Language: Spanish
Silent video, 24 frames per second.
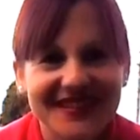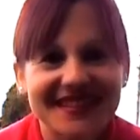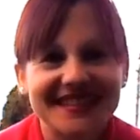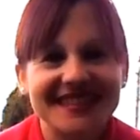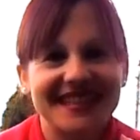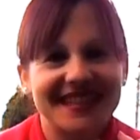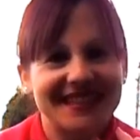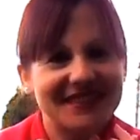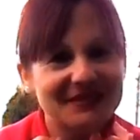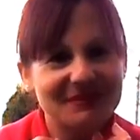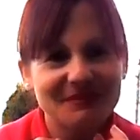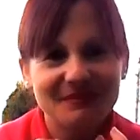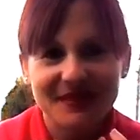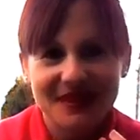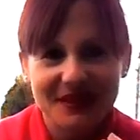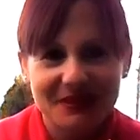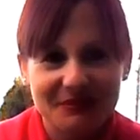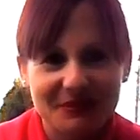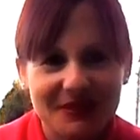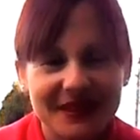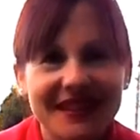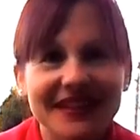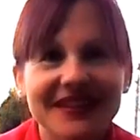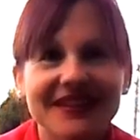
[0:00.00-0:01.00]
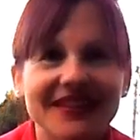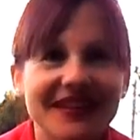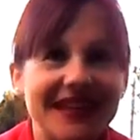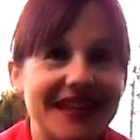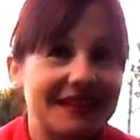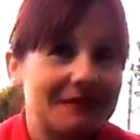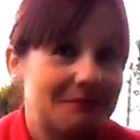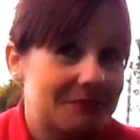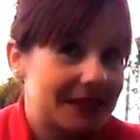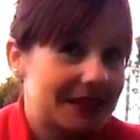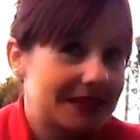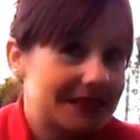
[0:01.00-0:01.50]
está súper bueno y
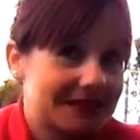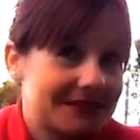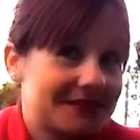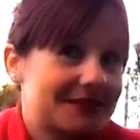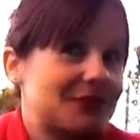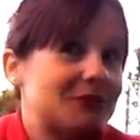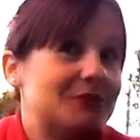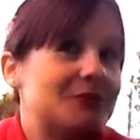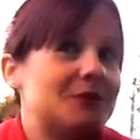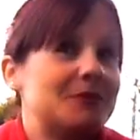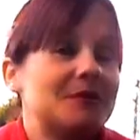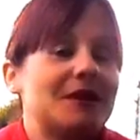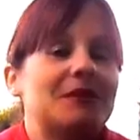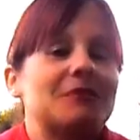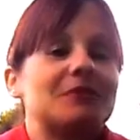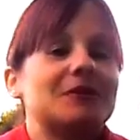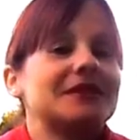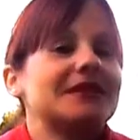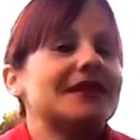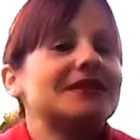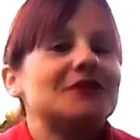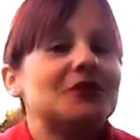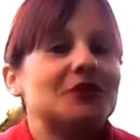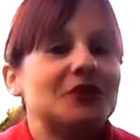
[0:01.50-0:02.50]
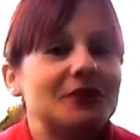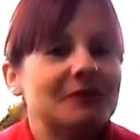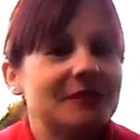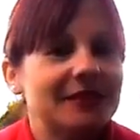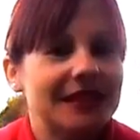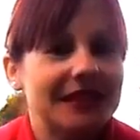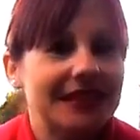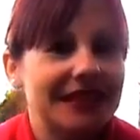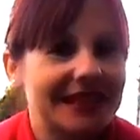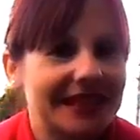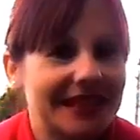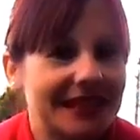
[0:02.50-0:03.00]
además como me aporta todo lo que
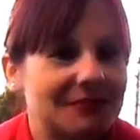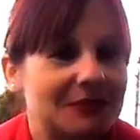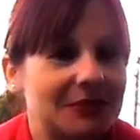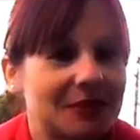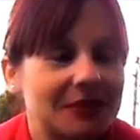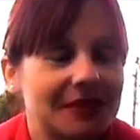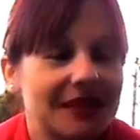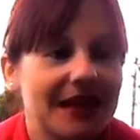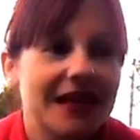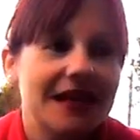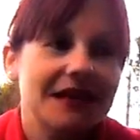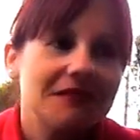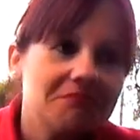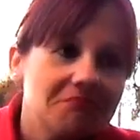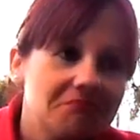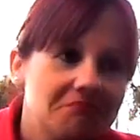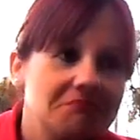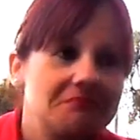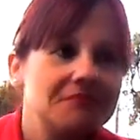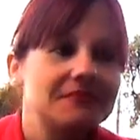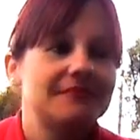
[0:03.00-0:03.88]
me tiene que aportar,